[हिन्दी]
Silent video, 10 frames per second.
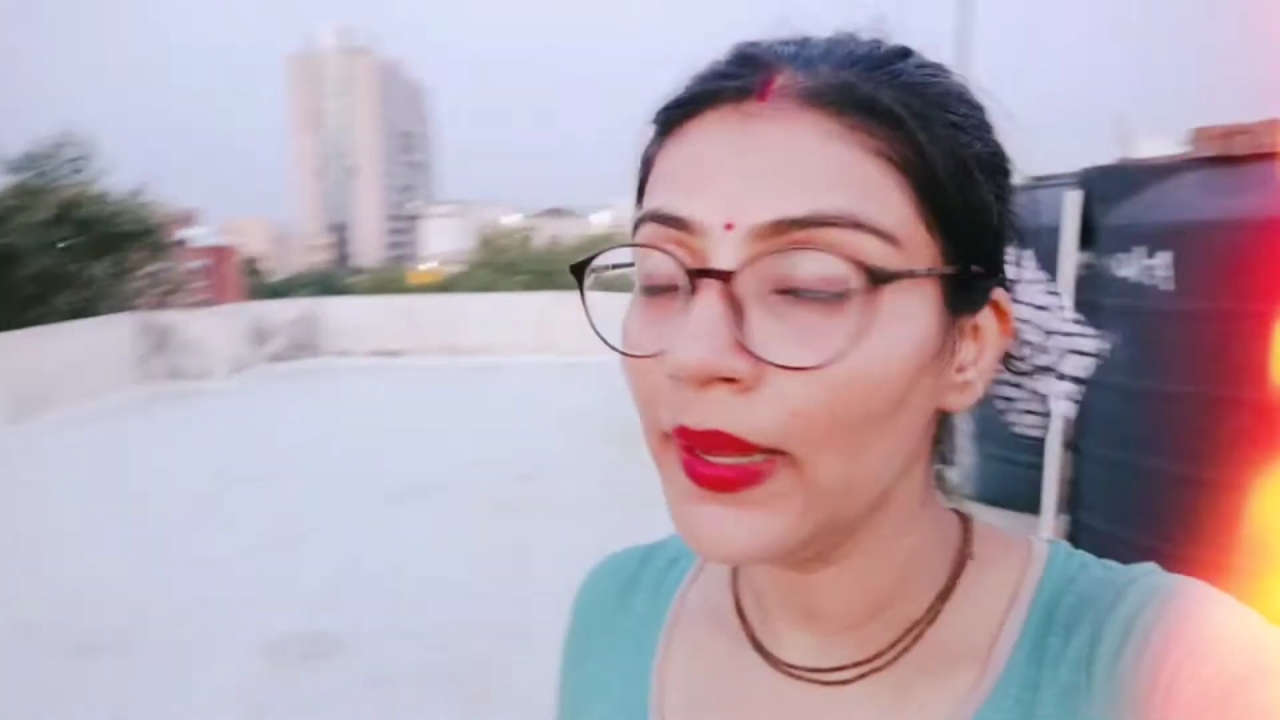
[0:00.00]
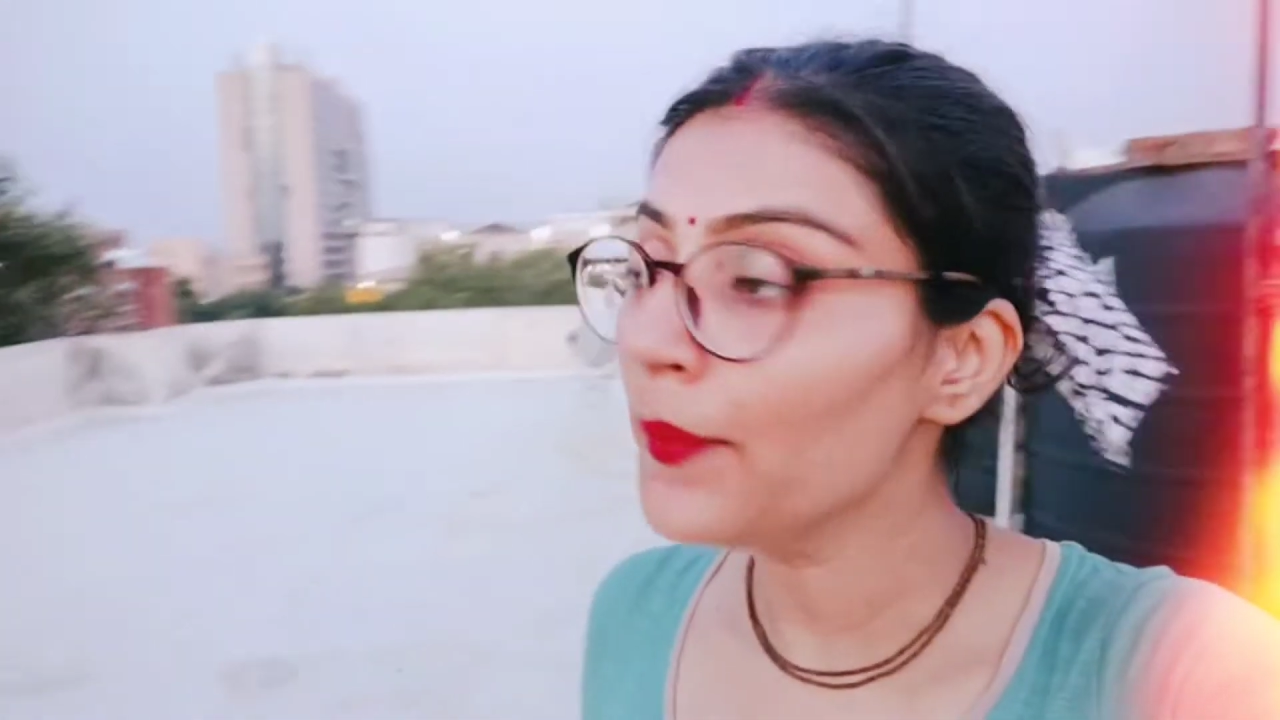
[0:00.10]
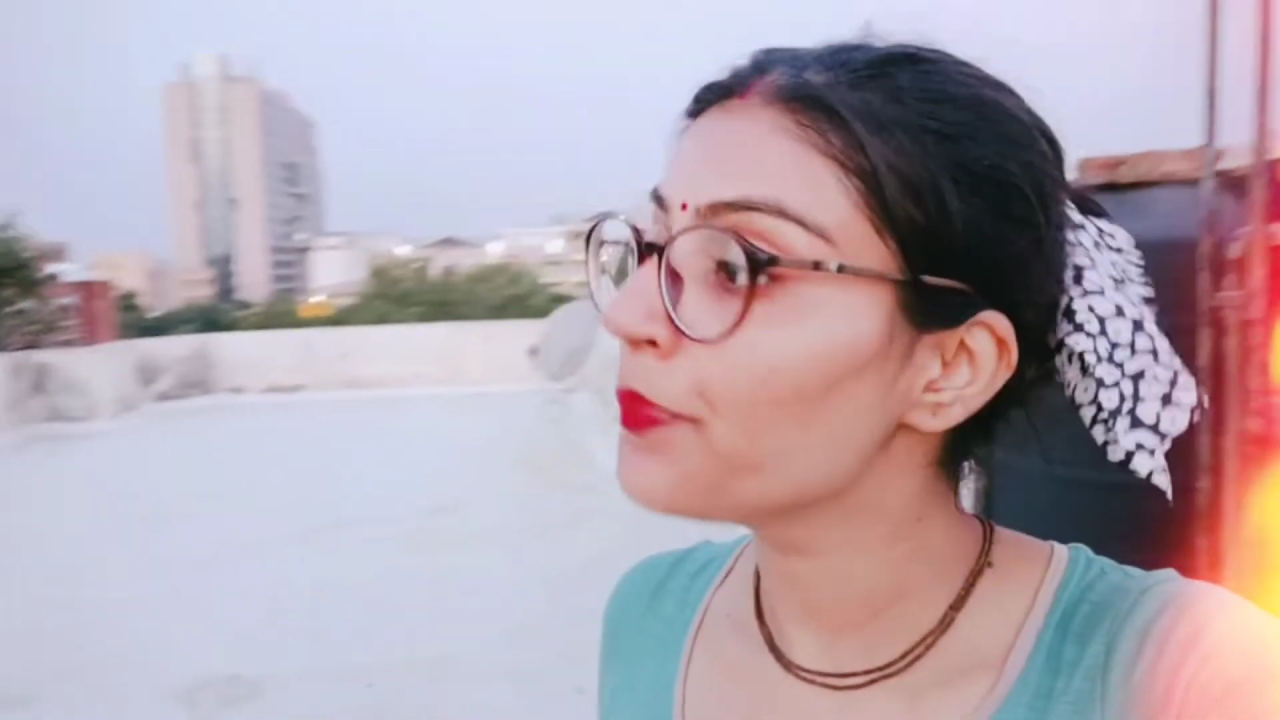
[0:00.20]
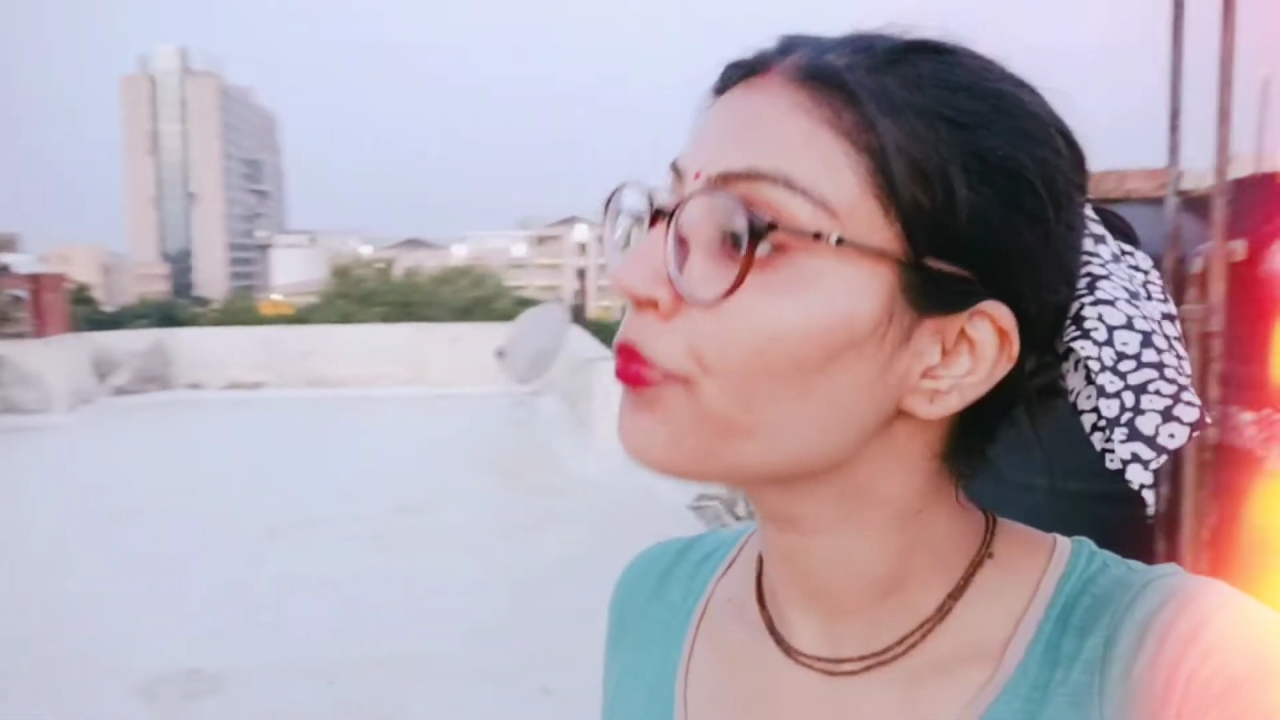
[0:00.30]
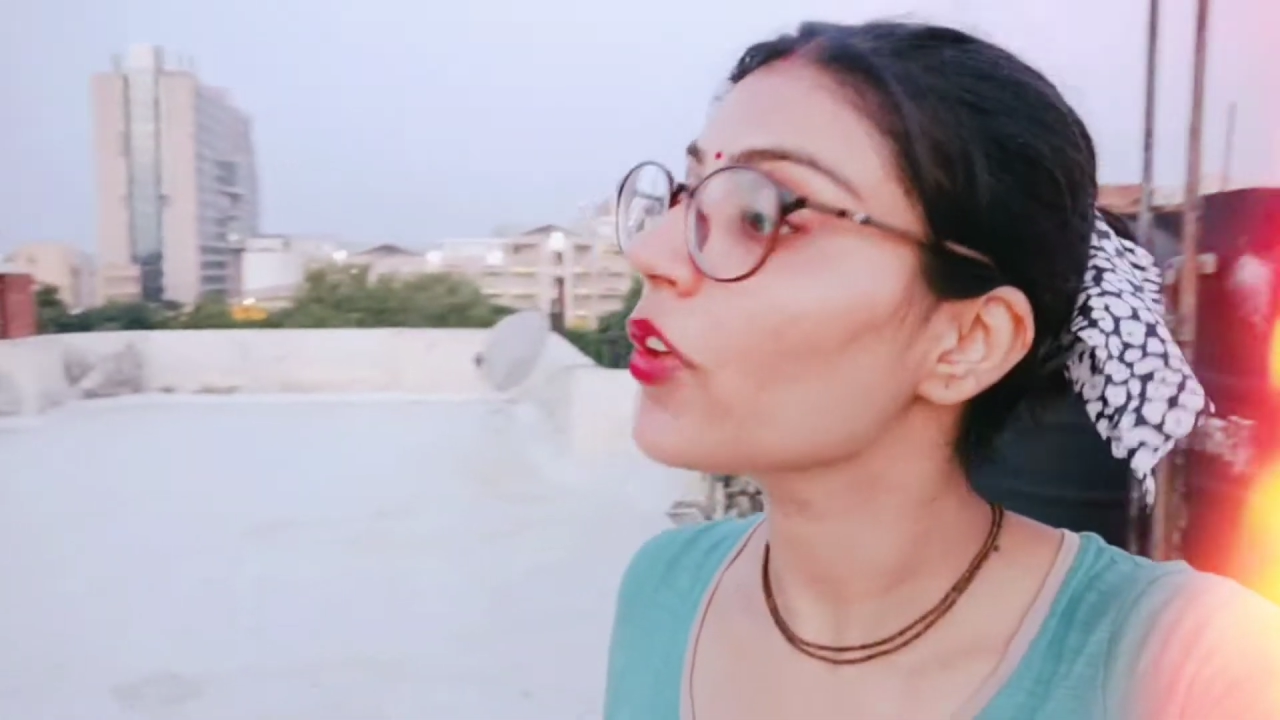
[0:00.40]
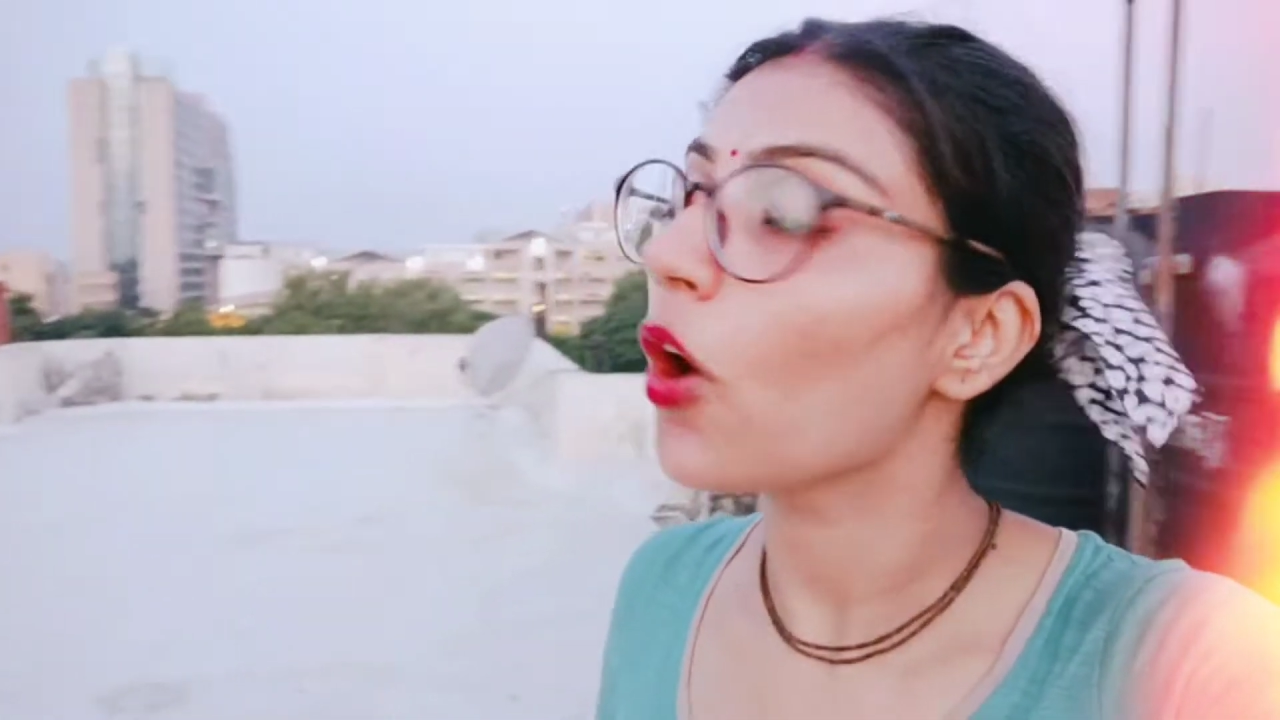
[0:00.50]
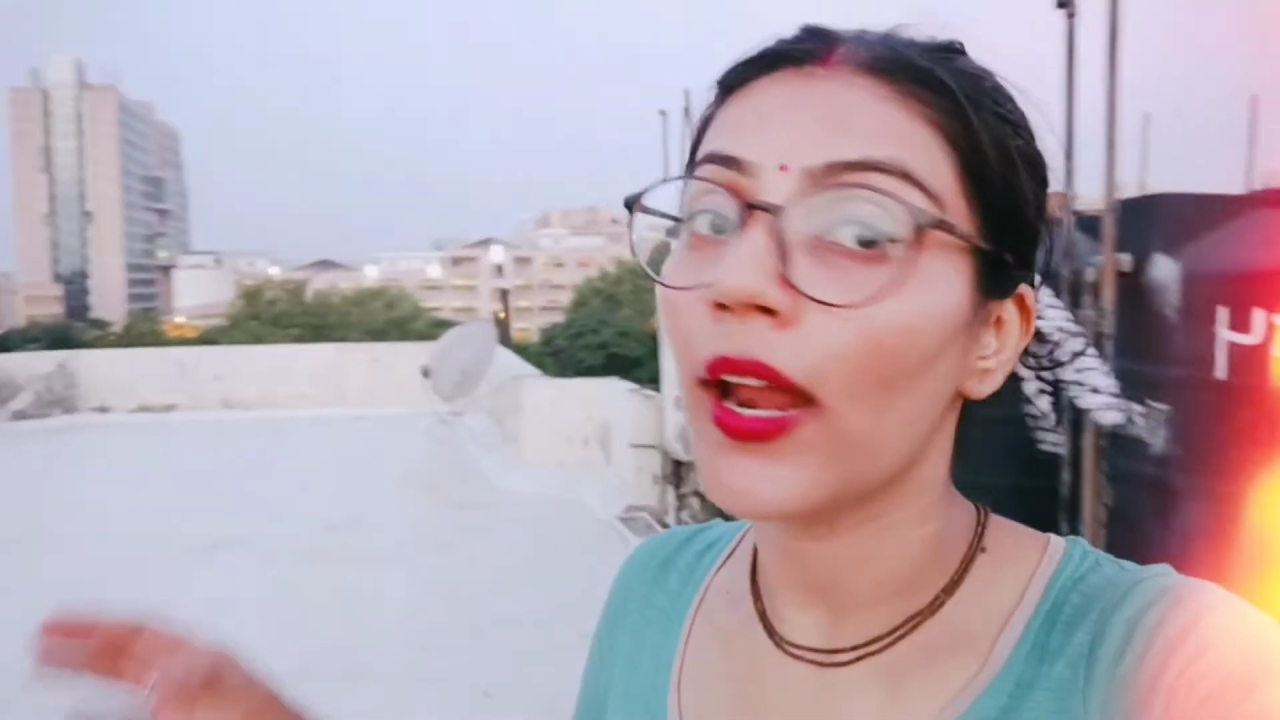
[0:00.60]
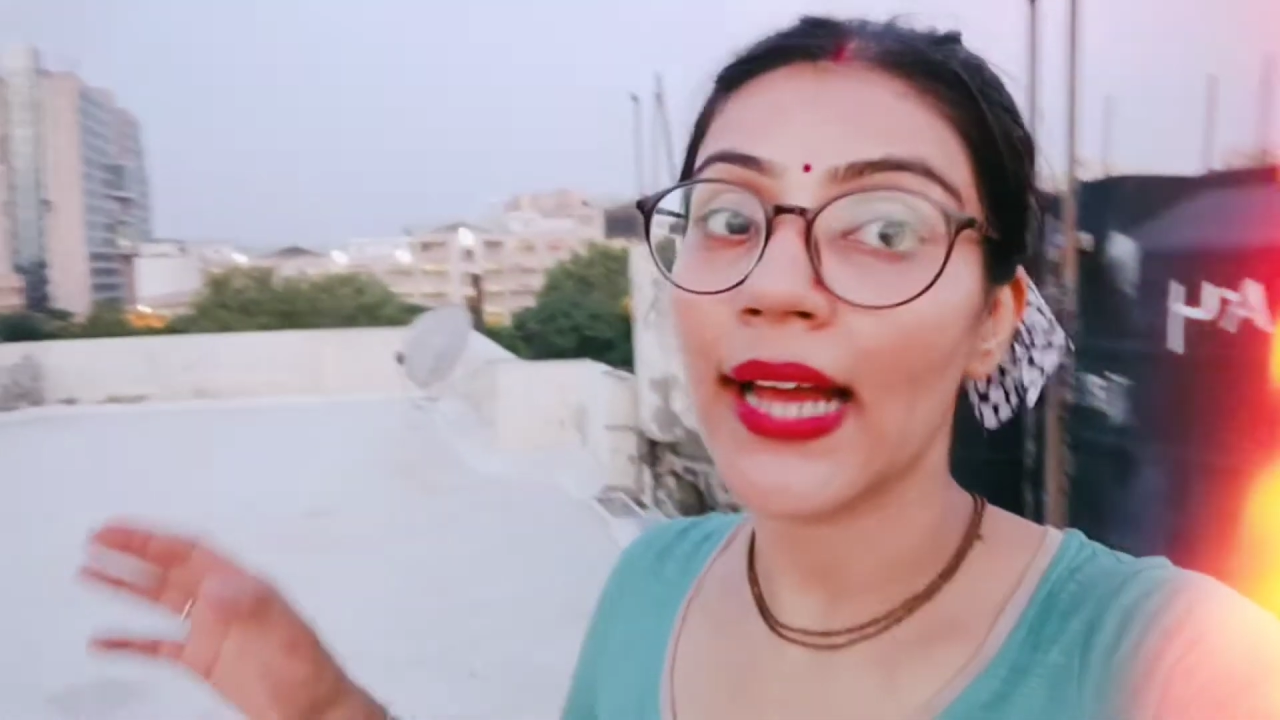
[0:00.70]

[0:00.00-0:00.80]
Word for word: और